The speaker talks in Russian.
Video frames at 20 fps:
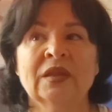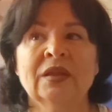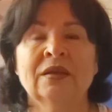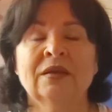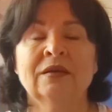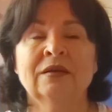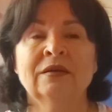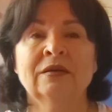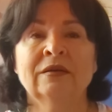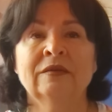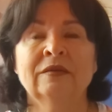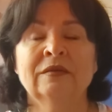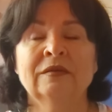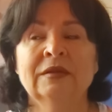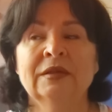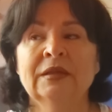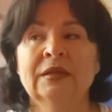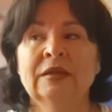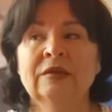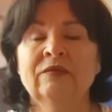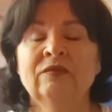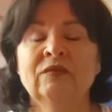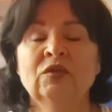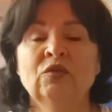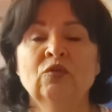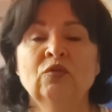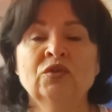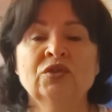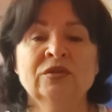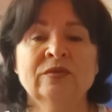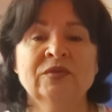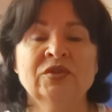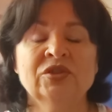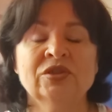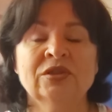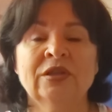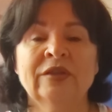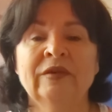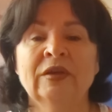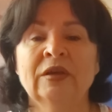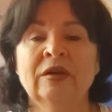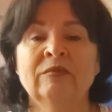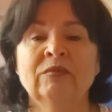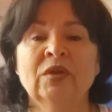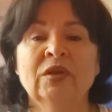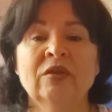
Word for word: э, ведущим человеком,